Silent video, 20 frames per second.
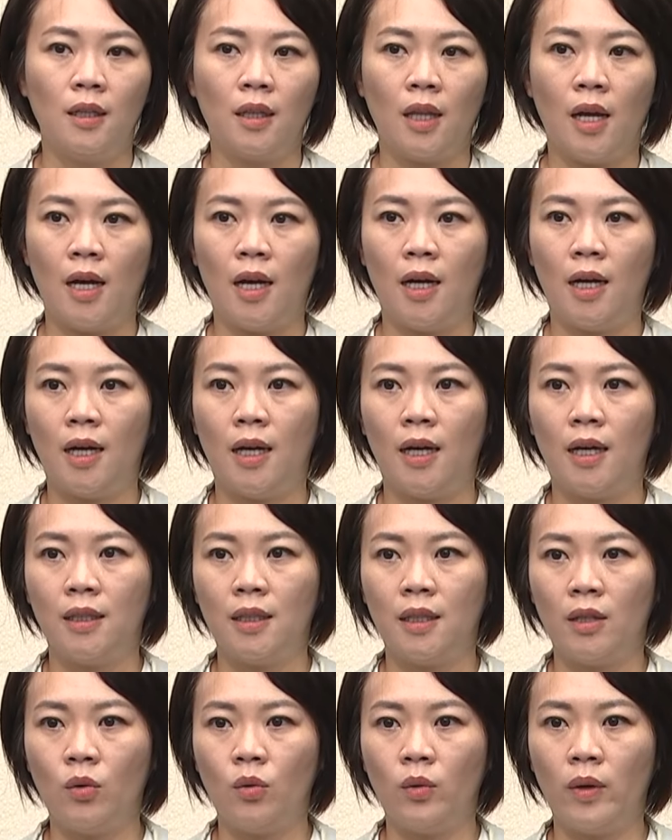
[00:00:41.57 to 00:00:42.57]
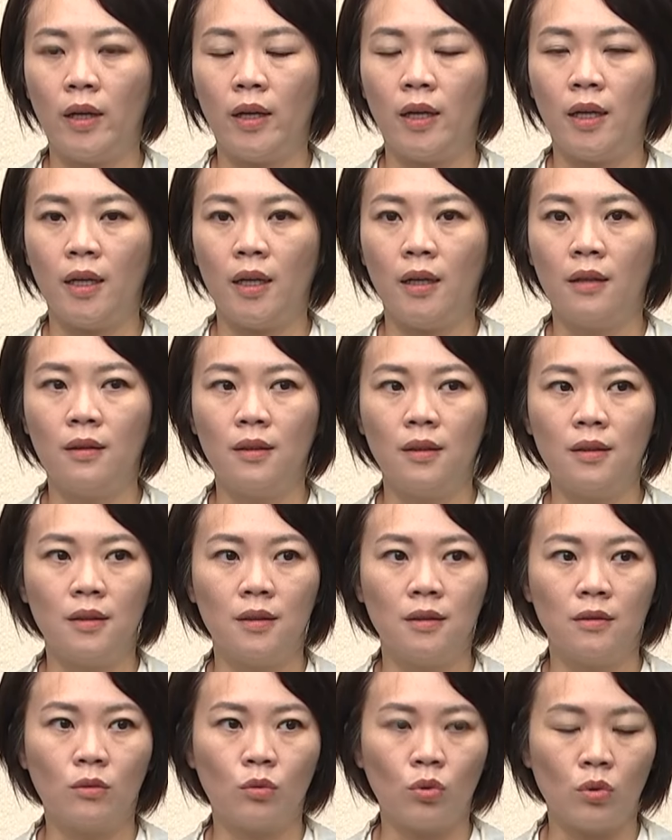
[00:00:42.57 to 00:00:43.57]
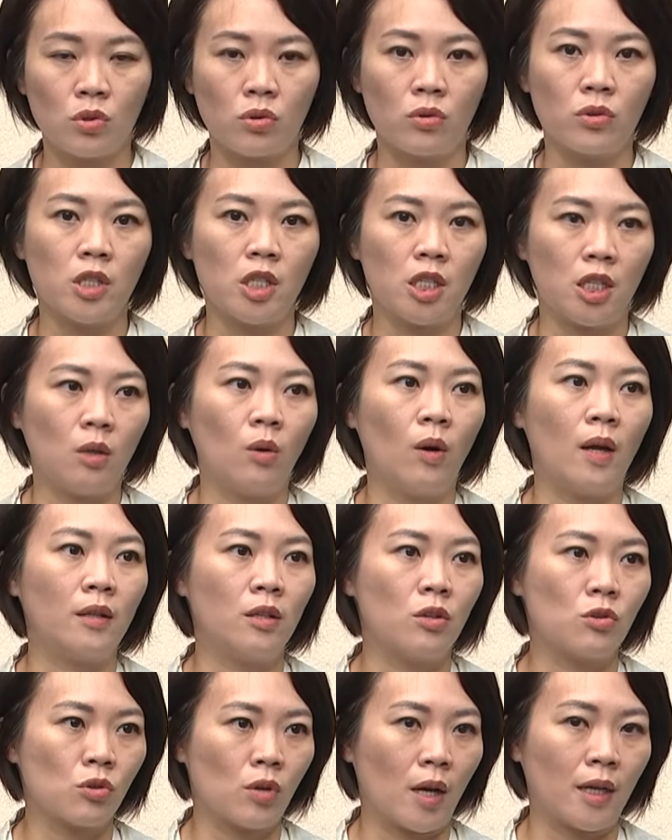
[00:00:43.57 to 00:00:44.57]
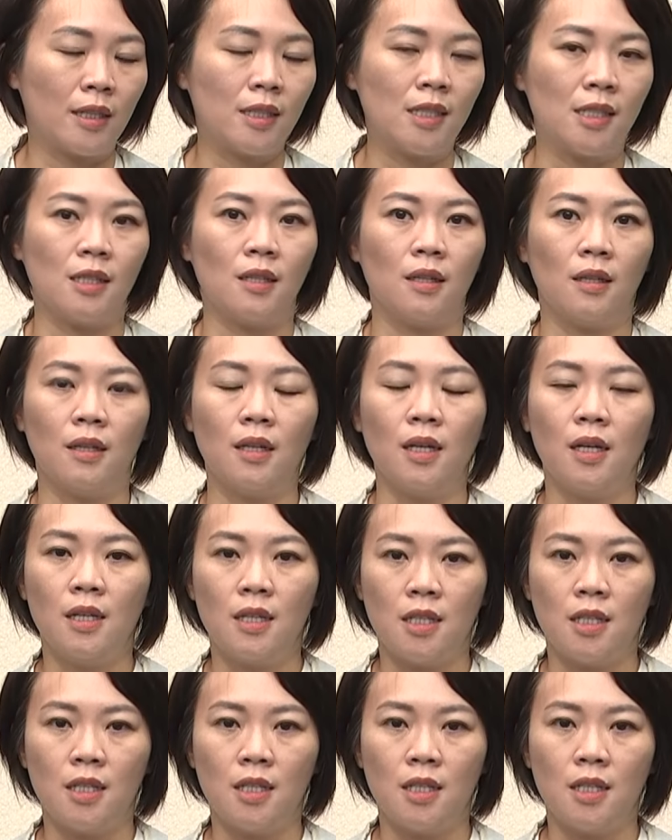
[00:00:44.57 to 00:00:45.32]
他因为呃多重器官的衰竭